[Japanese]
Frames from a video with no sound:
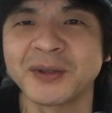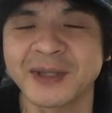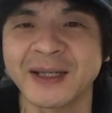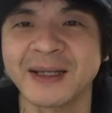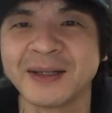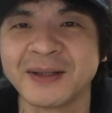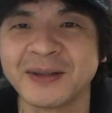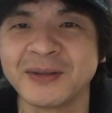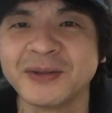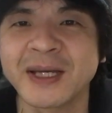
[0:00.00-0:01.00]
をね
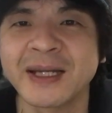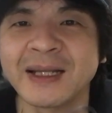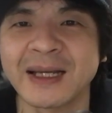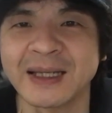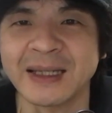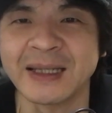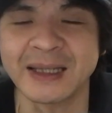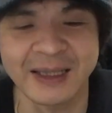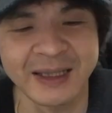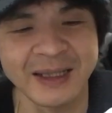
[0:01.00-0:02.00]
受けれな
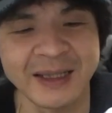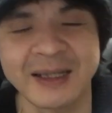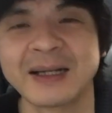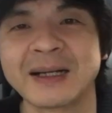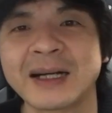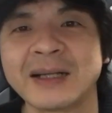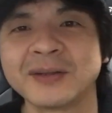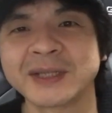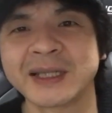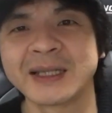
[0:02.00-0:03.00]
い可
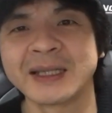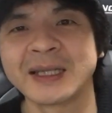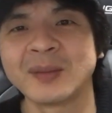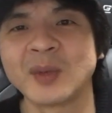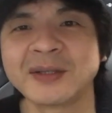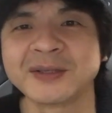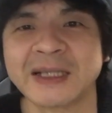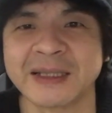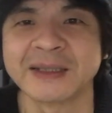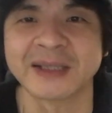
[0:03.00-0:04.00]
能性もある
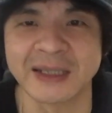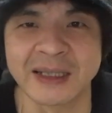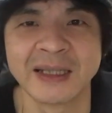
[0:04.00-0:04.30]
じゃないですか。